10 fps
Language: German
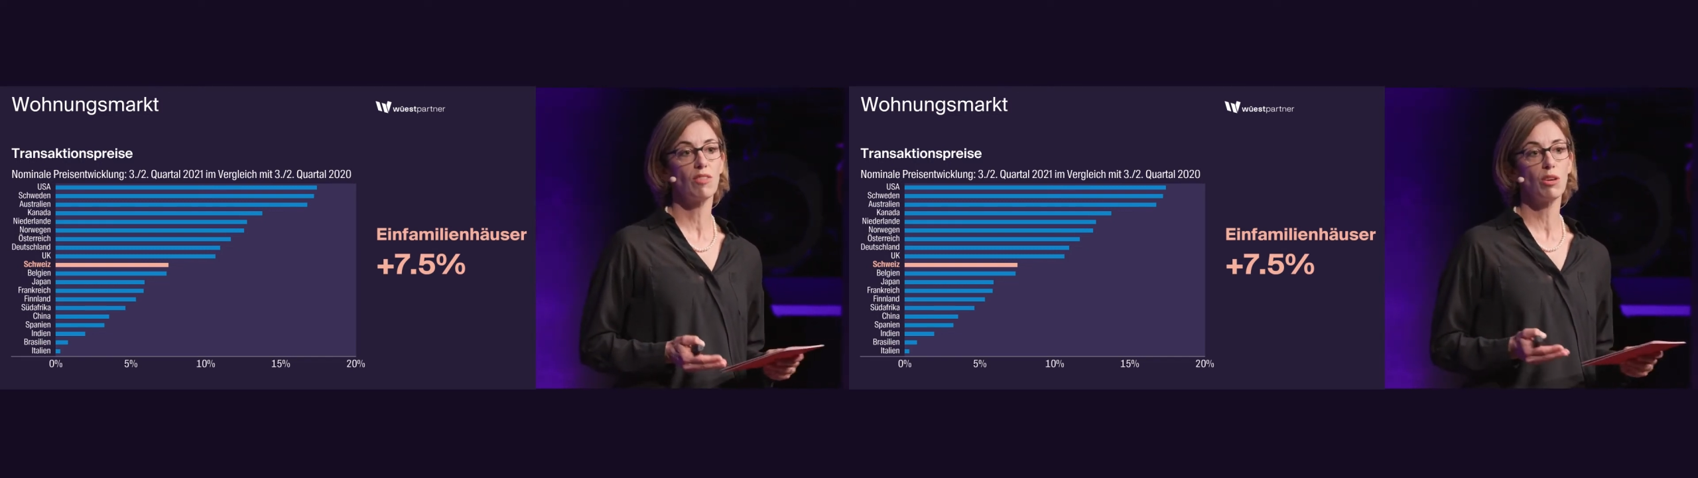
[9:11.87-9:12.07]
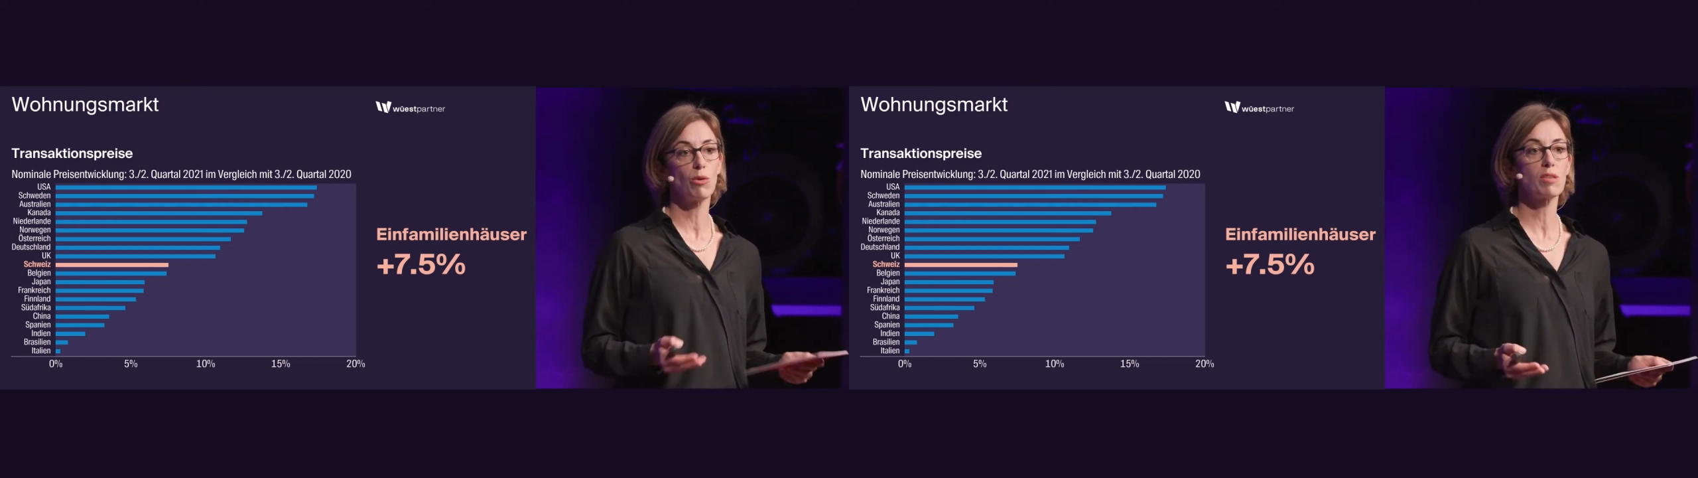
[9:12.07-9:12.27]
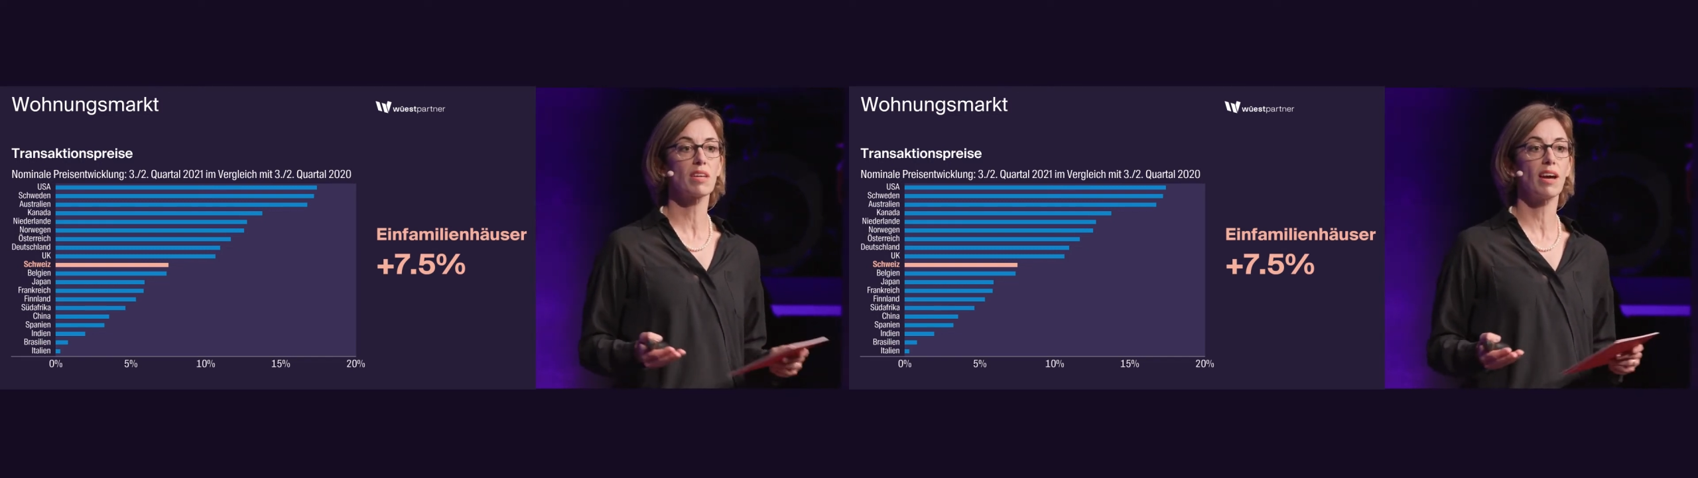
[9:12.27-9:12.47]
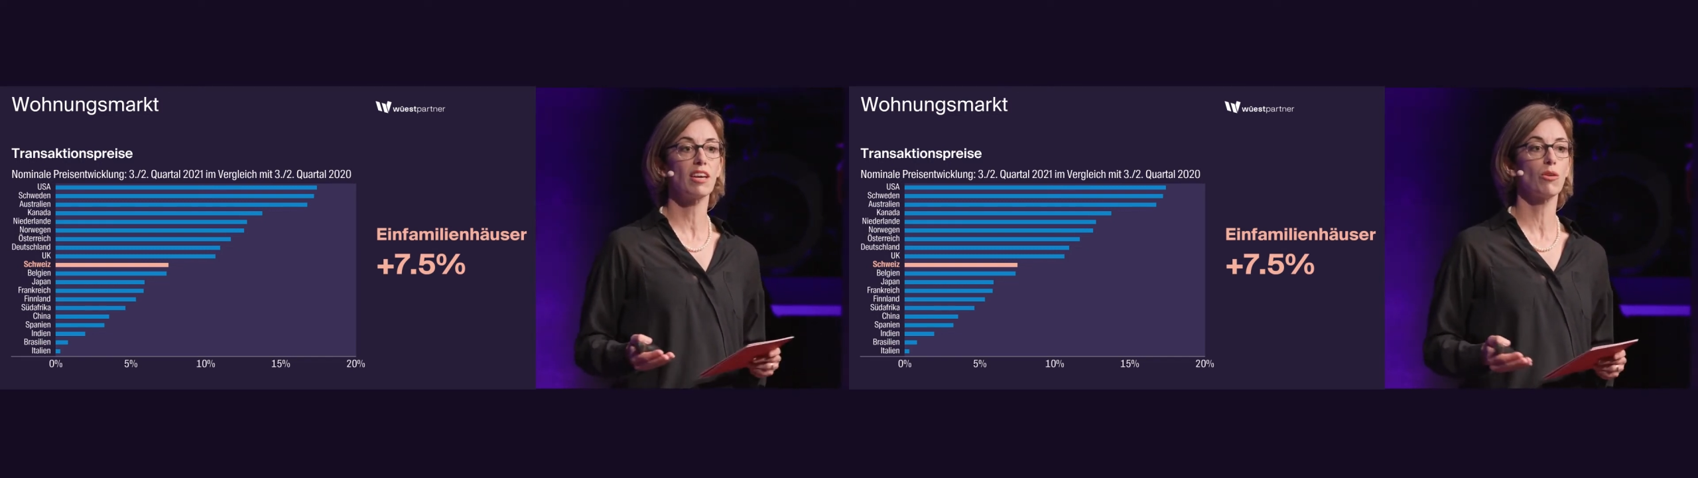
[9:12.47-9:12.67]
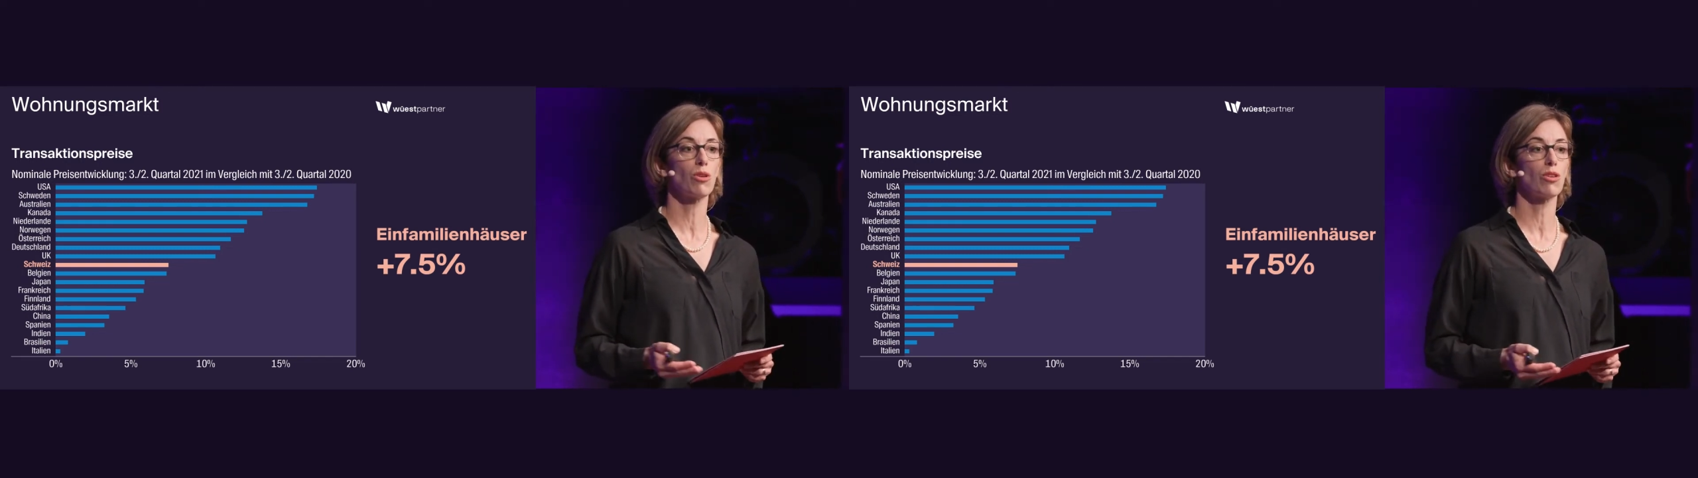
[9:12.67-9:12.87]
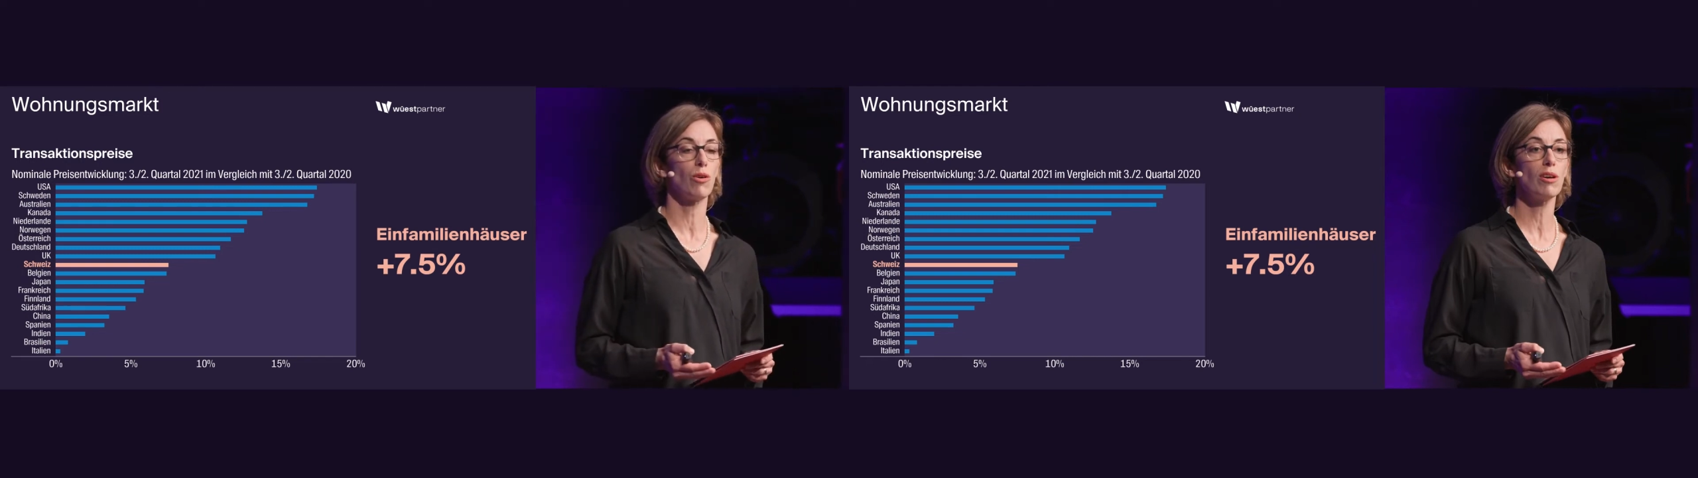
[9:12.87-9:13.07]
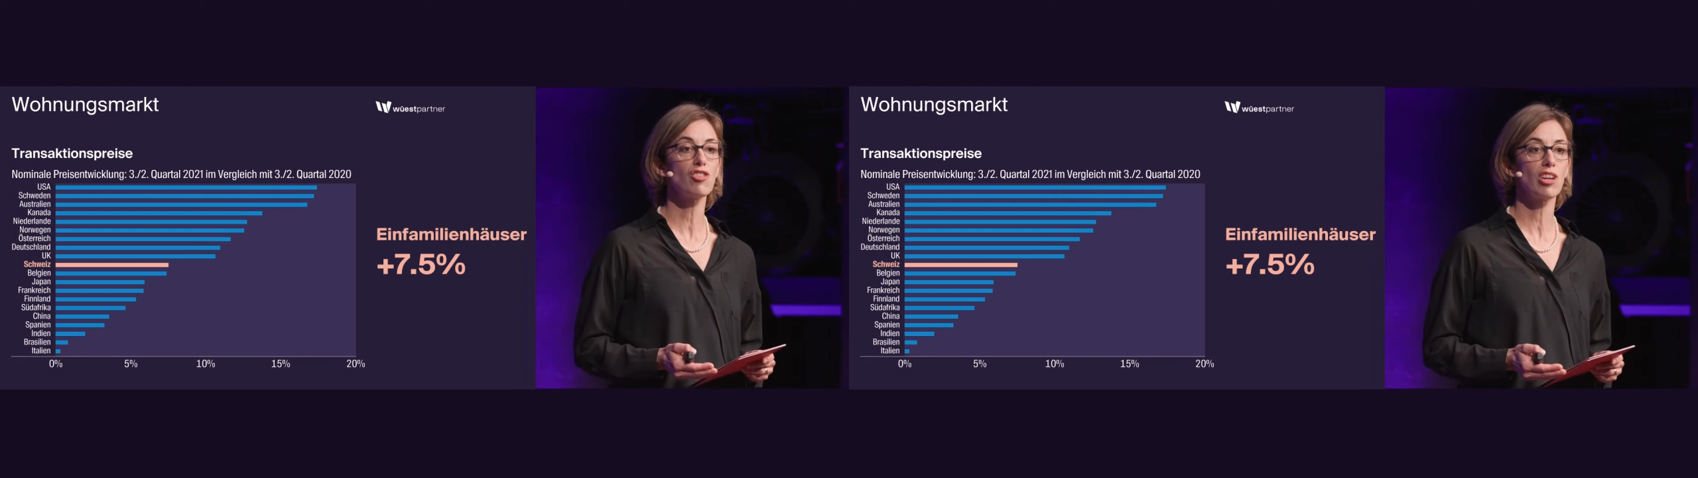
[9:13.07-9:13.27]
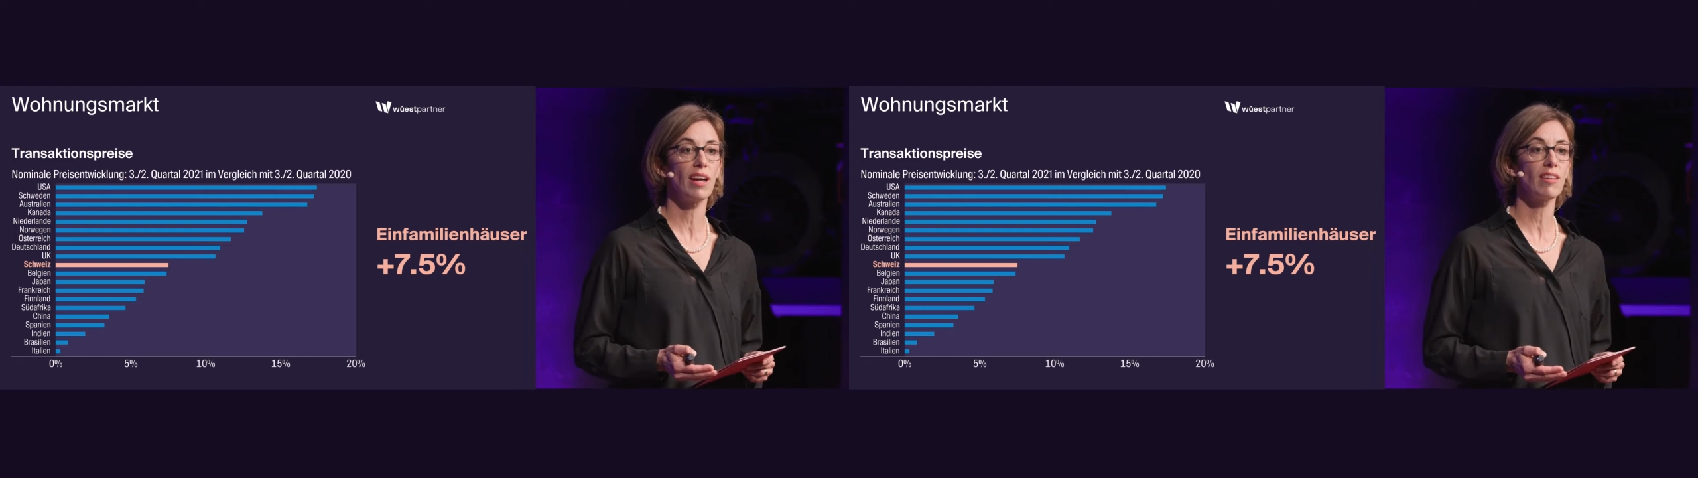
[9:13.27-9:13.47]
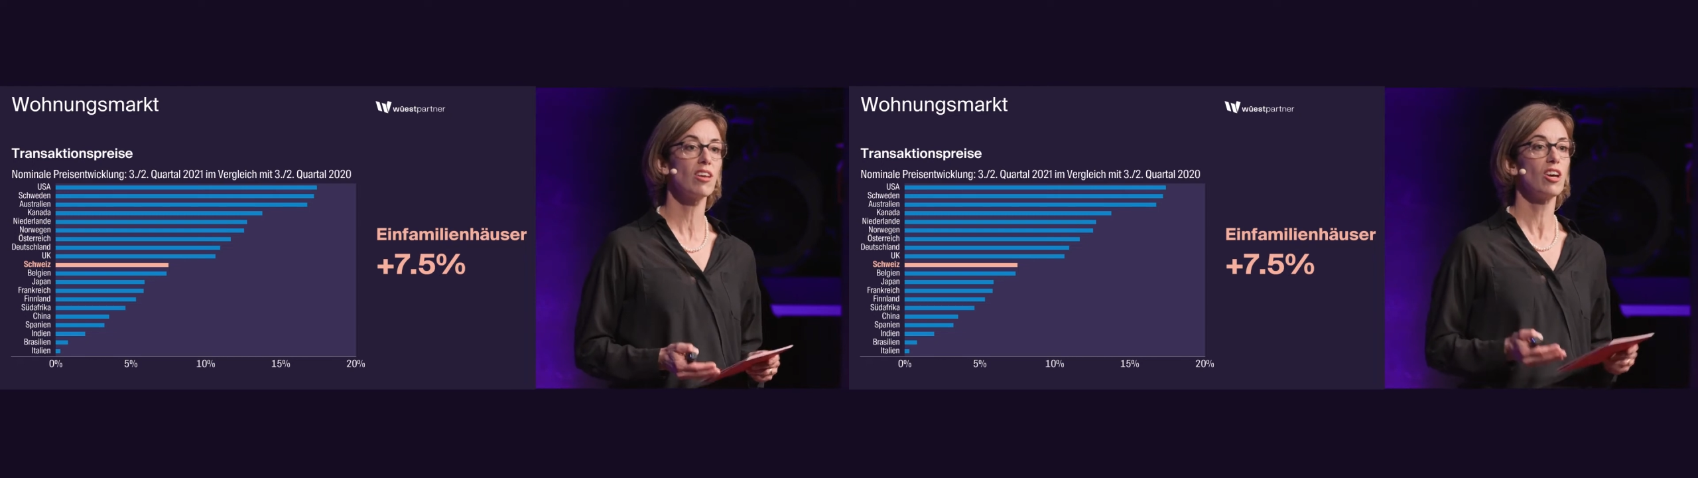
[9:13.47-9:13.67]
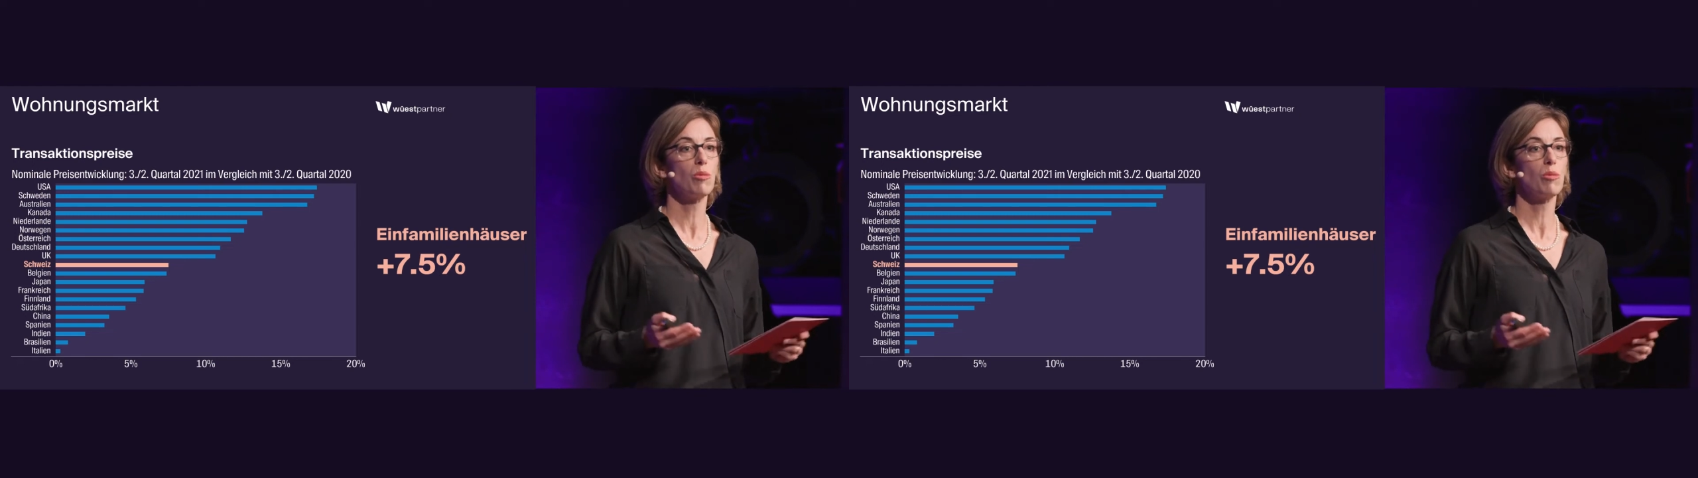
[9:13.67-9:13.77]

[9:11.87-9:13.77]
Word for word: wie Österreich oder Deutschland